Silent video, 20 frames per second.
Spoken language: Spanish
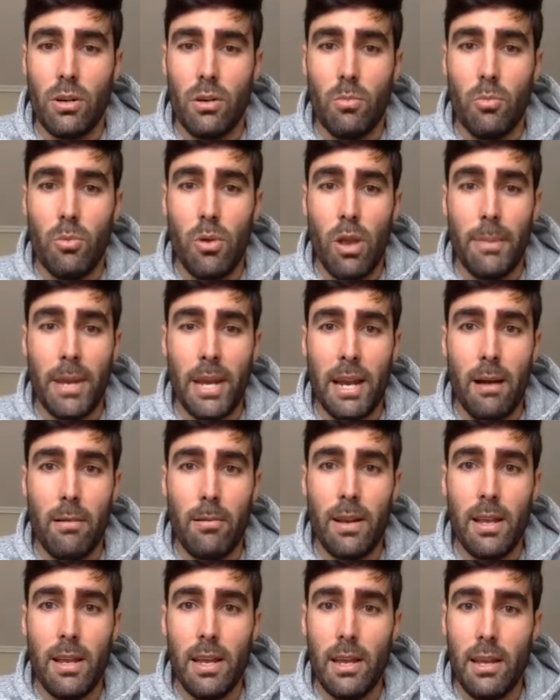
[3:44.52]
muy
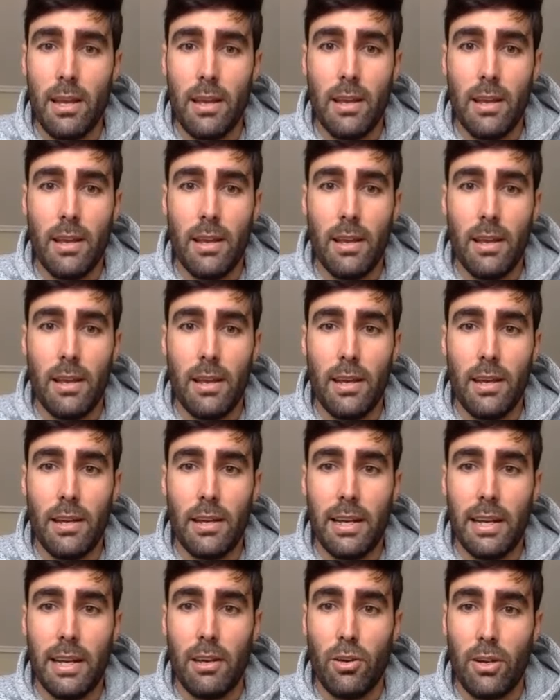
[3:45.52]
amigable, eh,
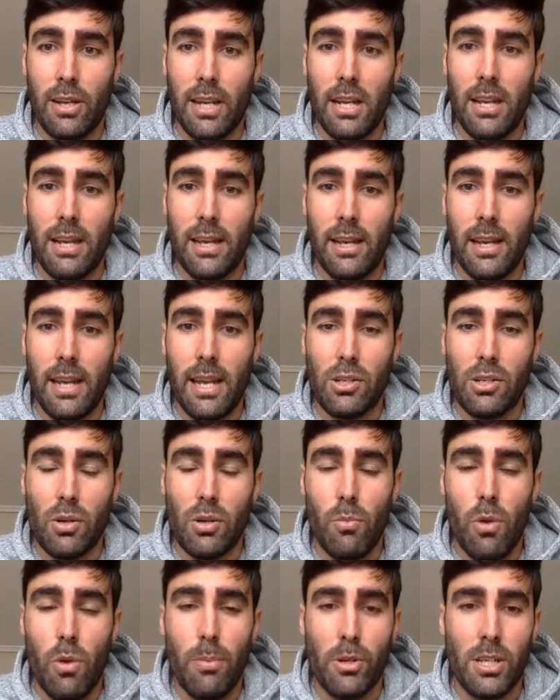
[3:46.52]
creo que eso es
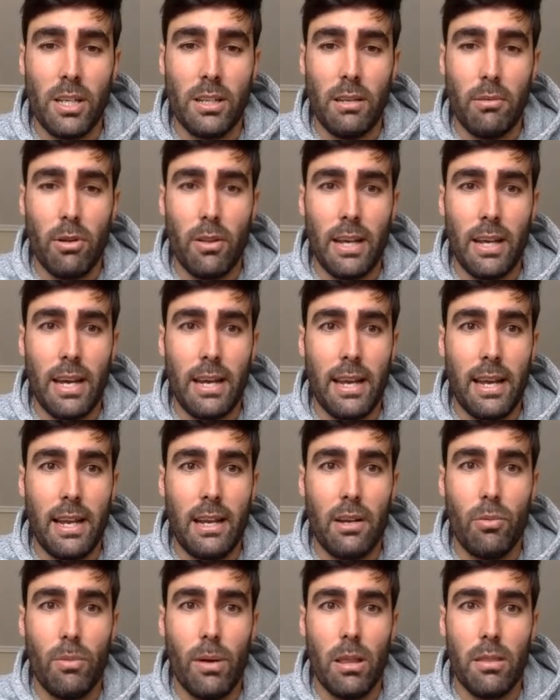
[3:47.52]
muy positivo de cara
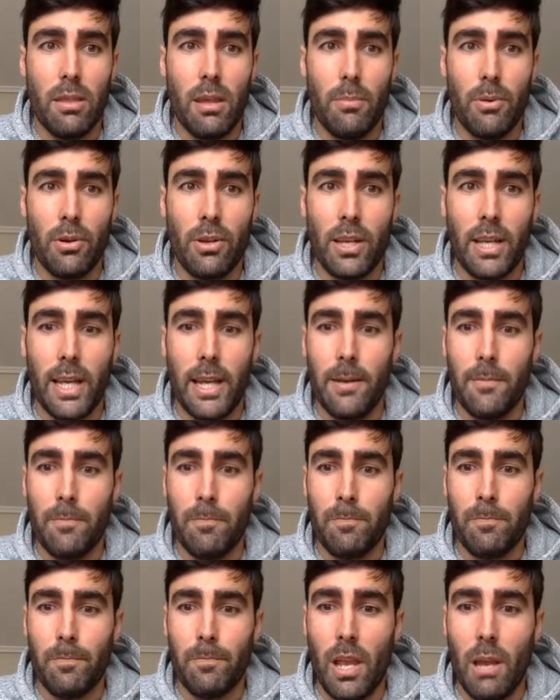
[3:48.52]
al Nuancia, porque
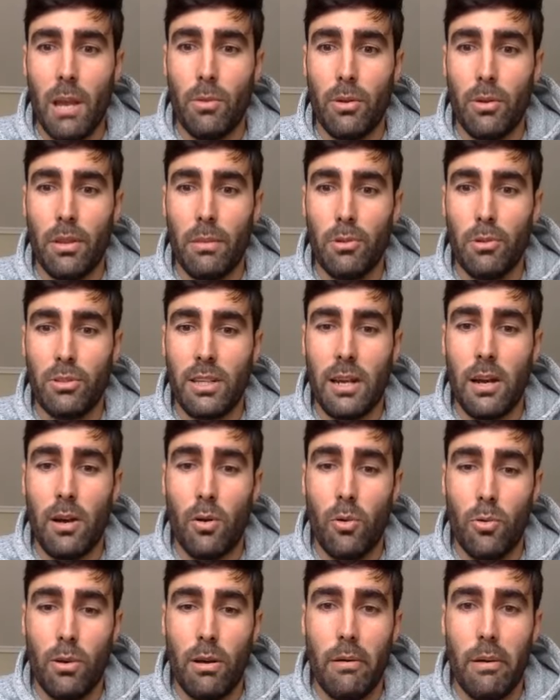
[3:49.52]
hemos demostrado
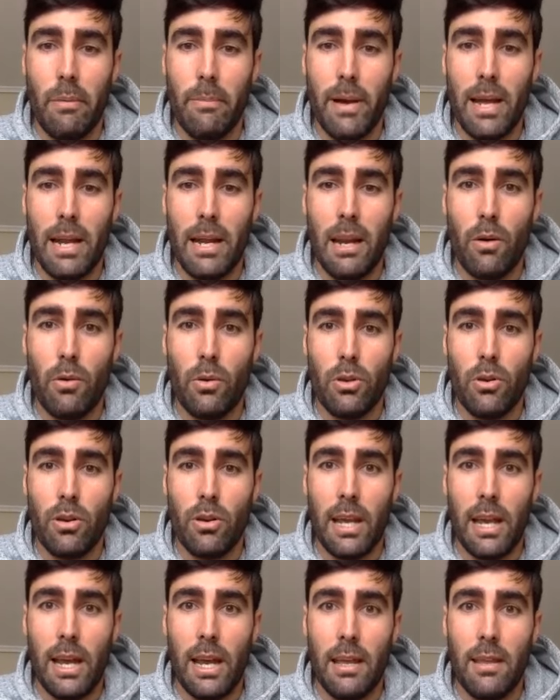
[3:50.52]
una vez más la unión
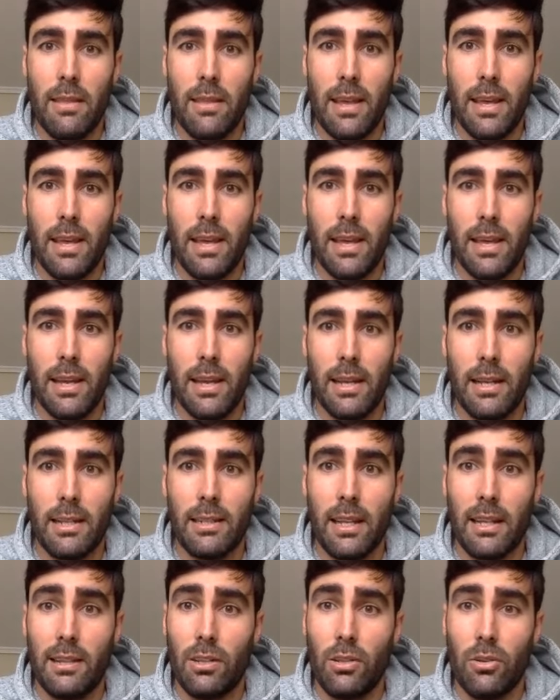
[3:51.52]
que hay de
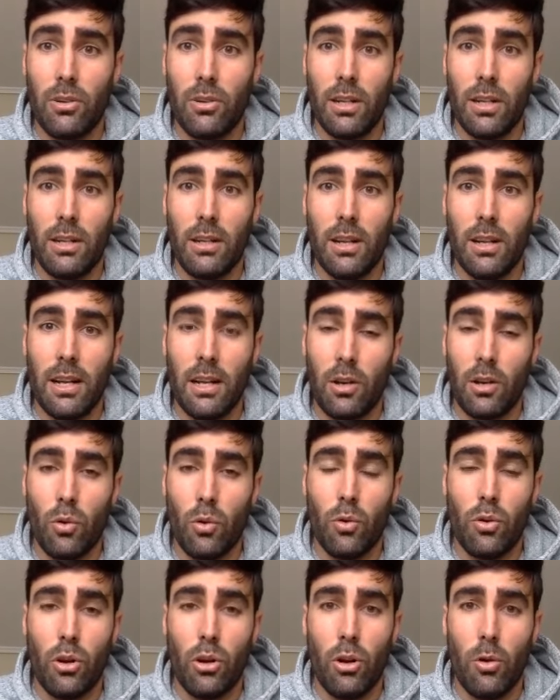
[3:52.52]
tanto el,
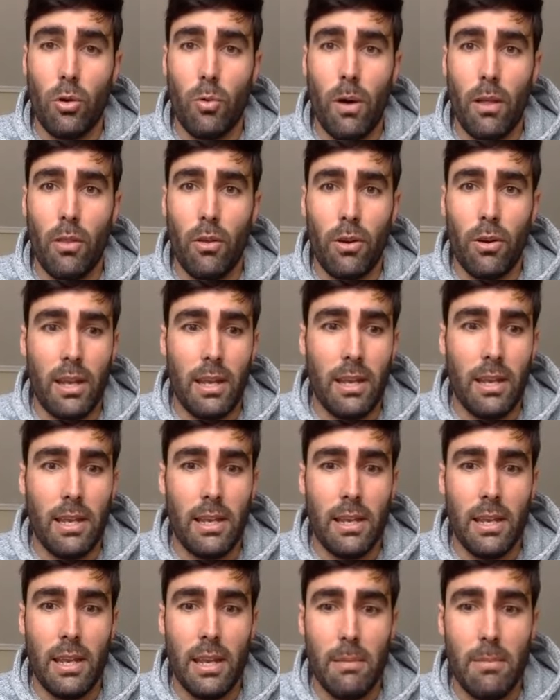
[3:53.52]
club con los jugadores
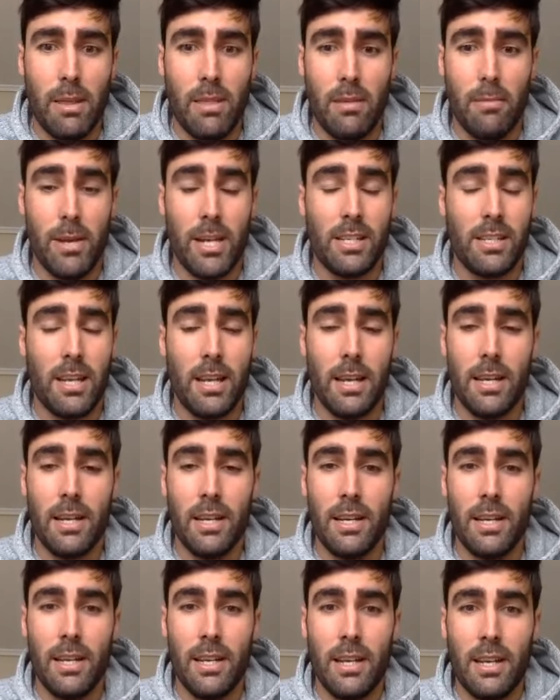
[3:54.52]
y, viceversa.
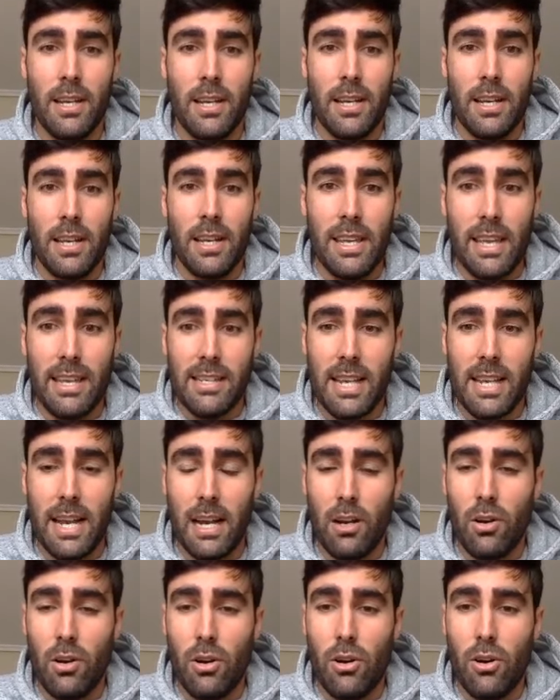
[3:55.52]
Y es
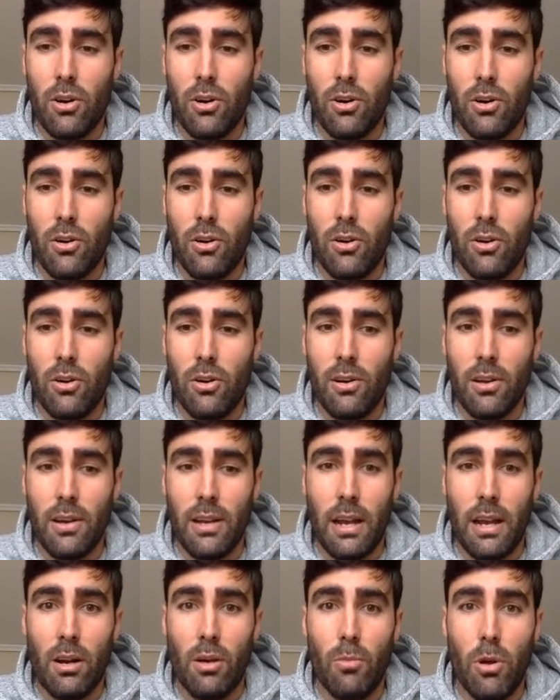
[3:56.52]
algo,
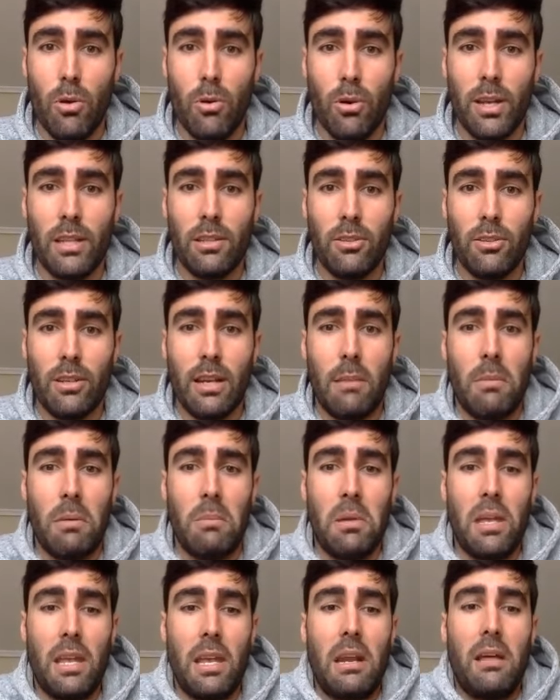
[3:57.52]
algo muy bonito y que a mí
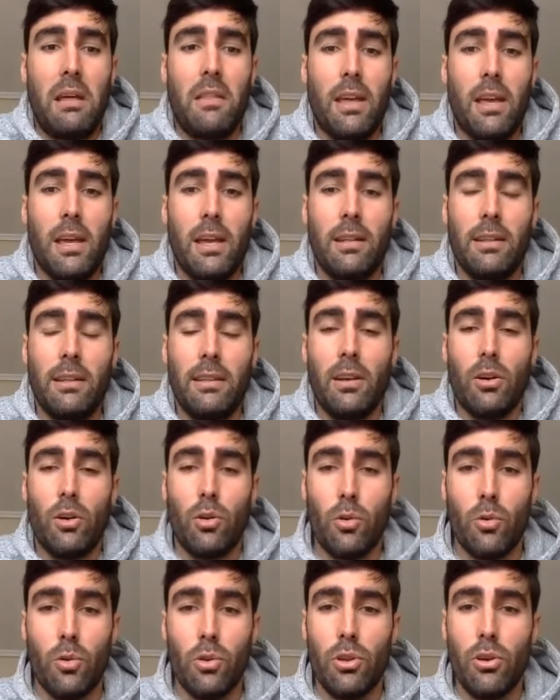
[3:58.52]
me llena de,
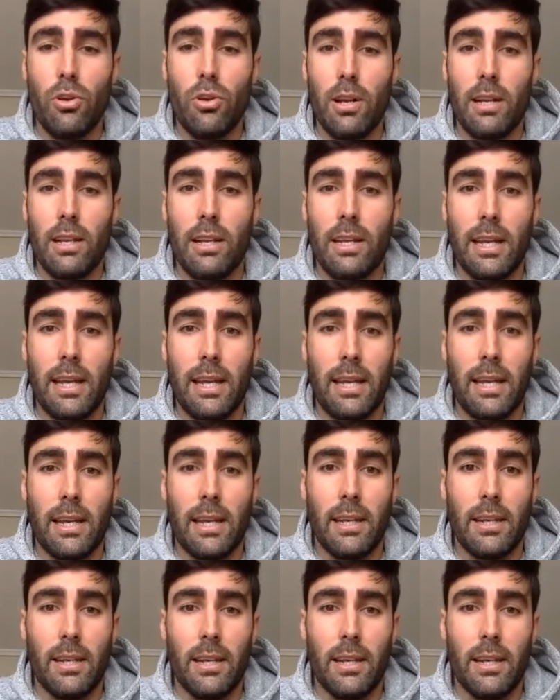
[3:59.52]
orgullo el que